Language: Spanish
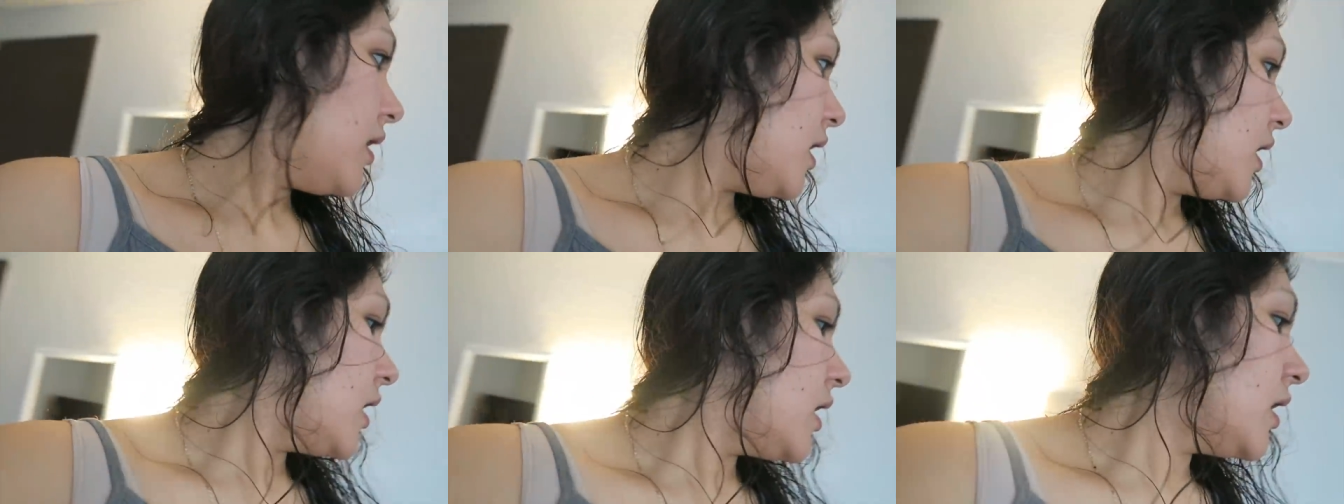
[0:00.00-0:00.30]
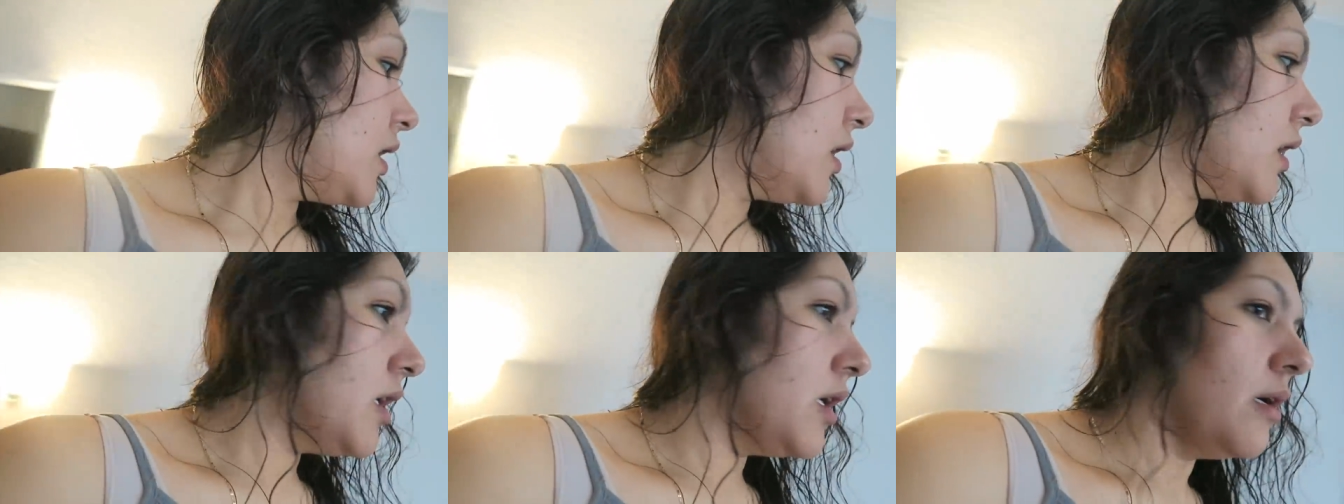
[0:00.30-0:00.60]

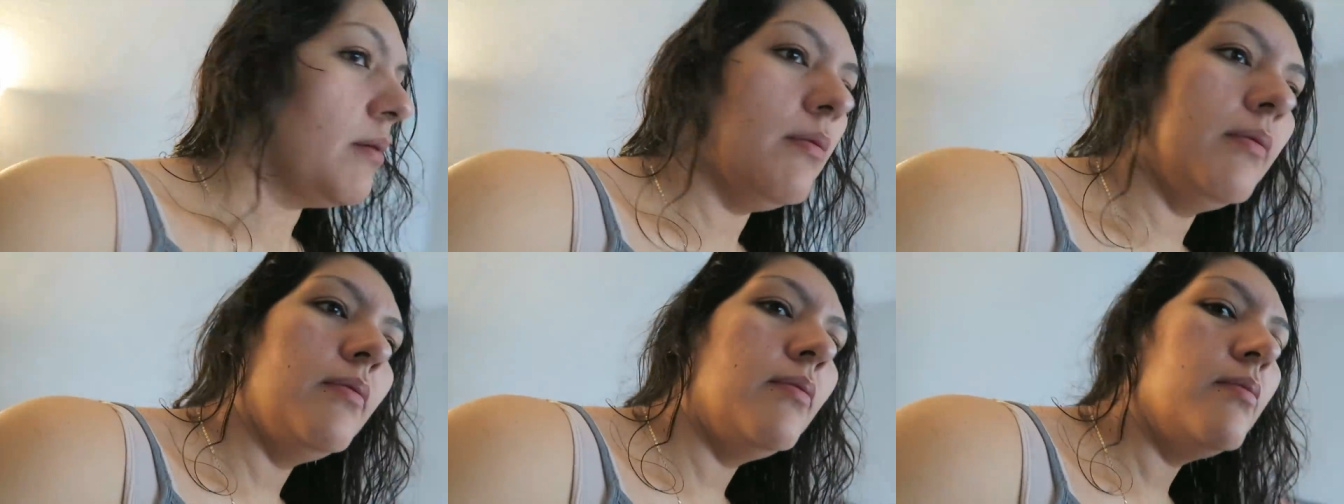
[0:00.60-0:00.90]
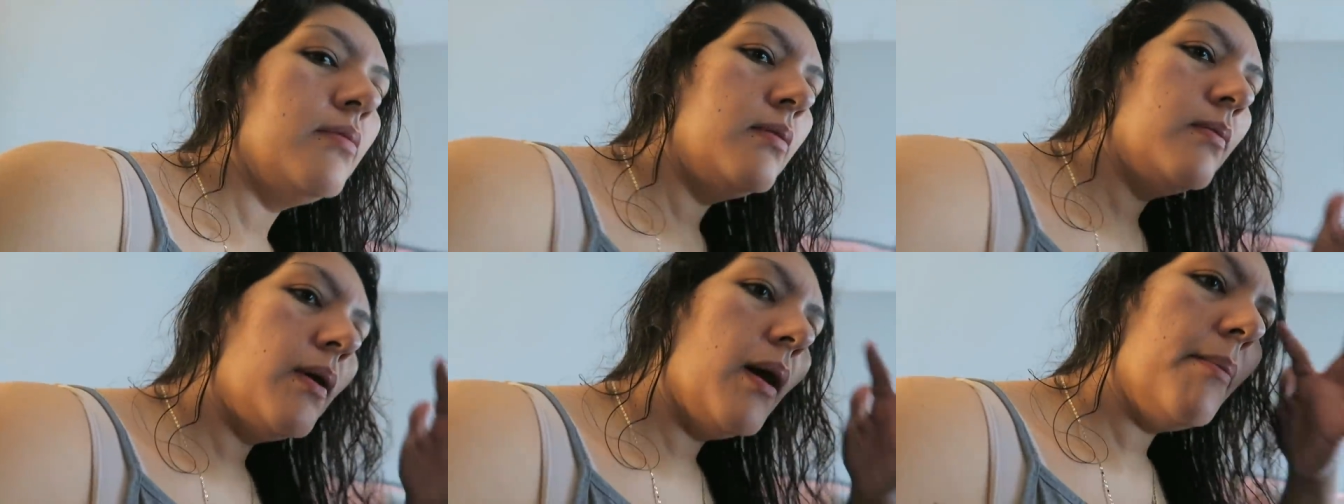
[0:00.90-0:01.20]
Ah,
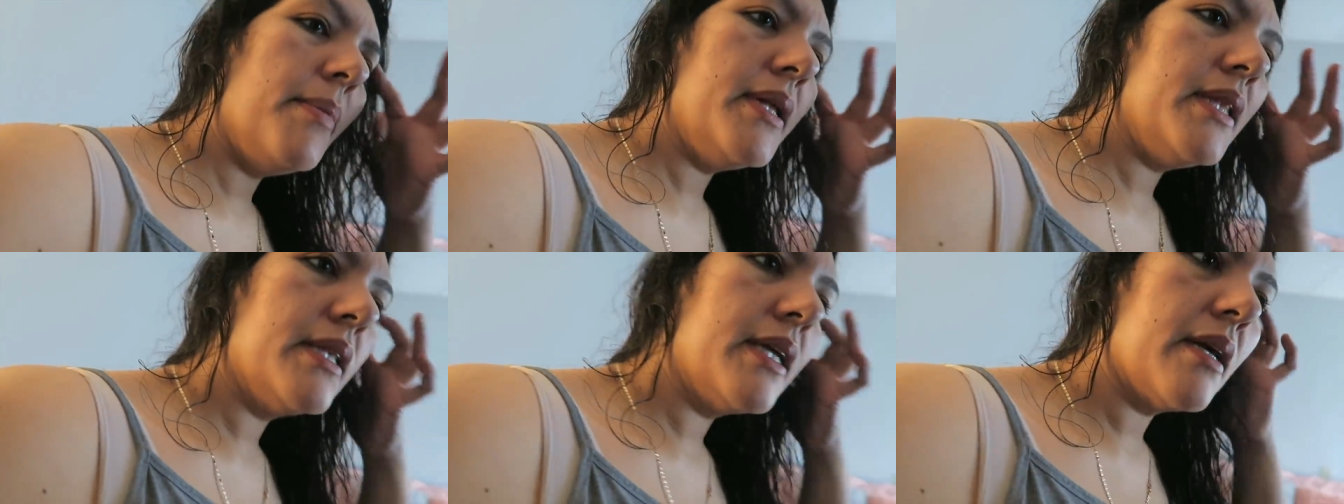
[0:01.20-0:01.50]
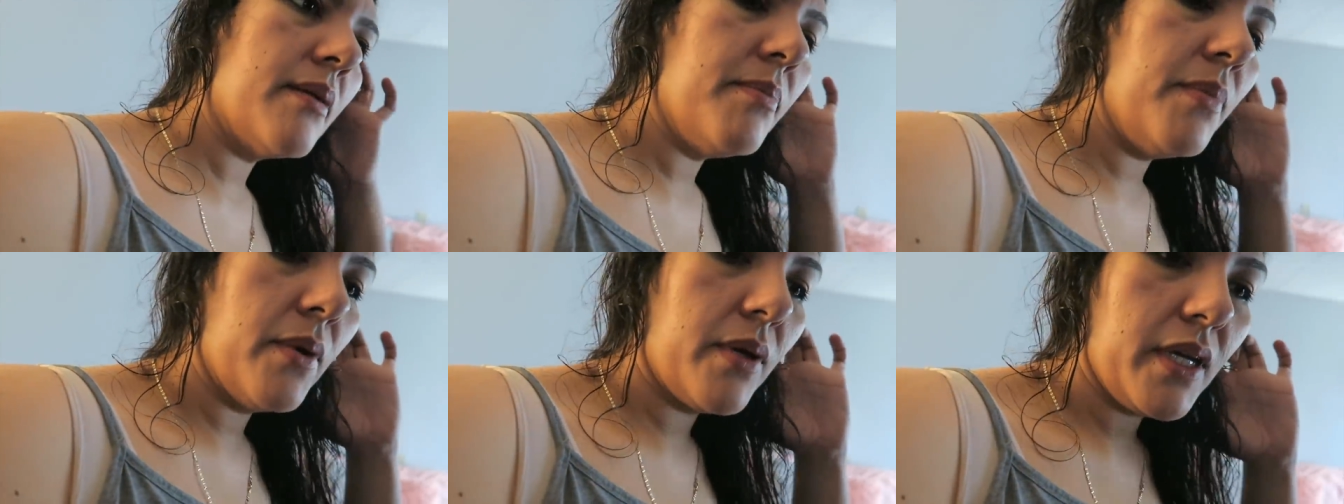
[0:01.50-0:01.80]
voy a
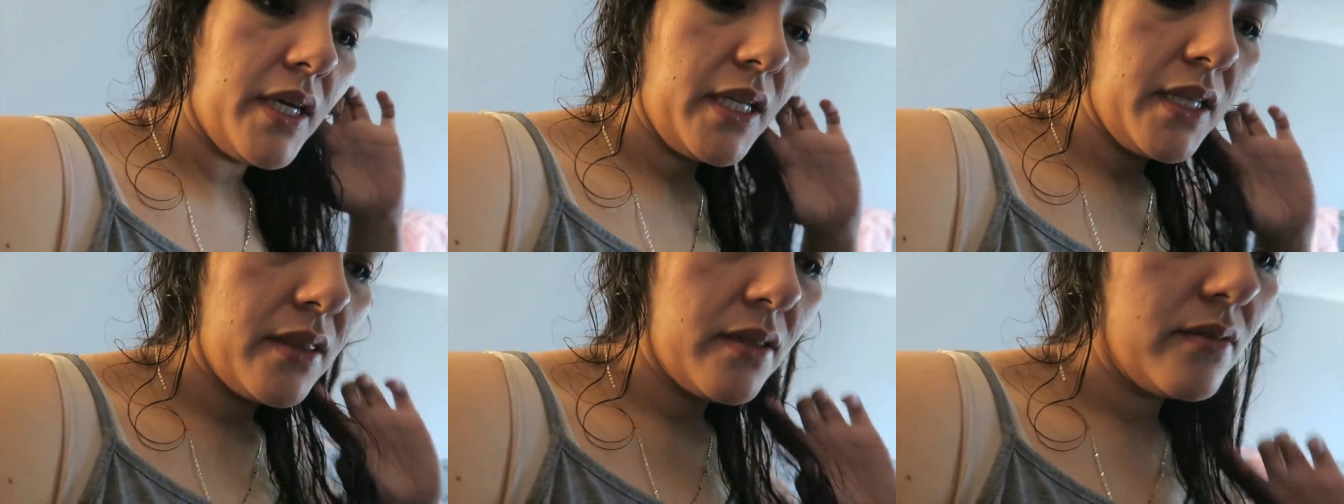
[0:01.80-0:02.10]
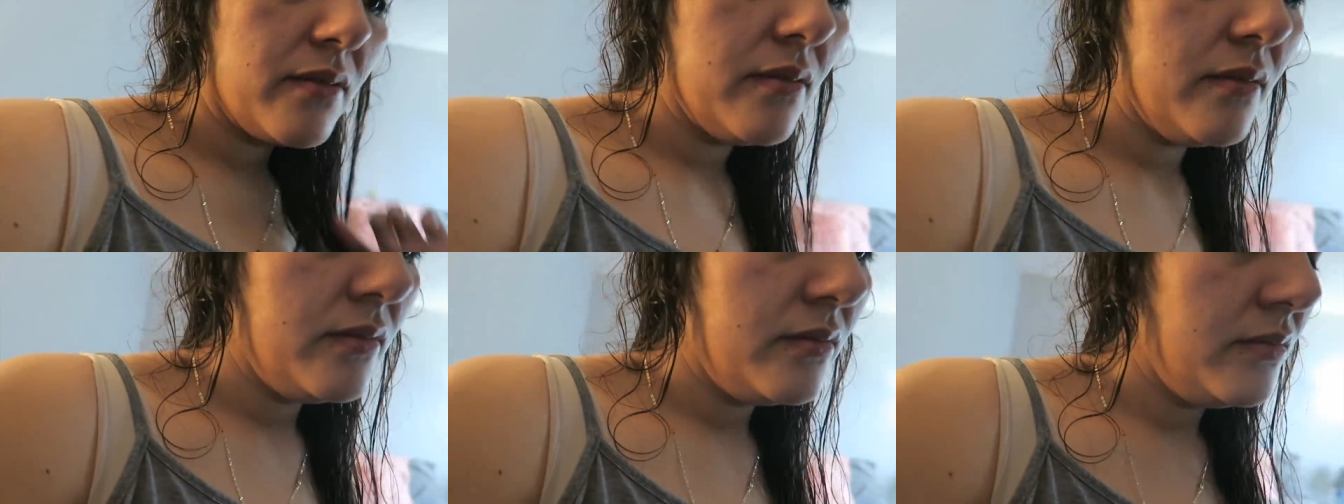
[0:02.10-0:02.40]
pintar
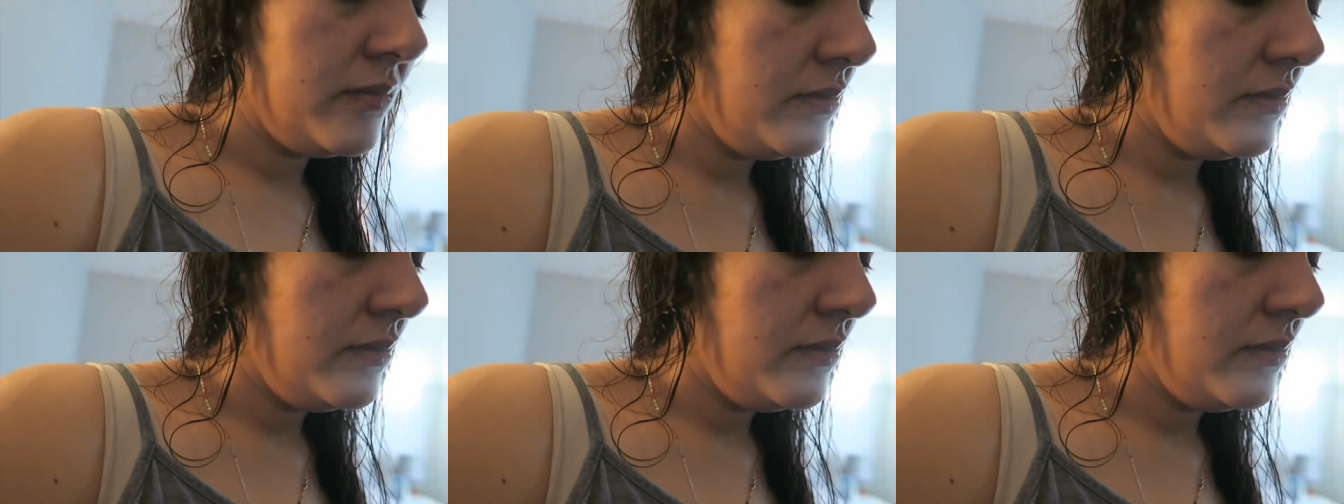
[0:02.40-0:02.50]
poquito.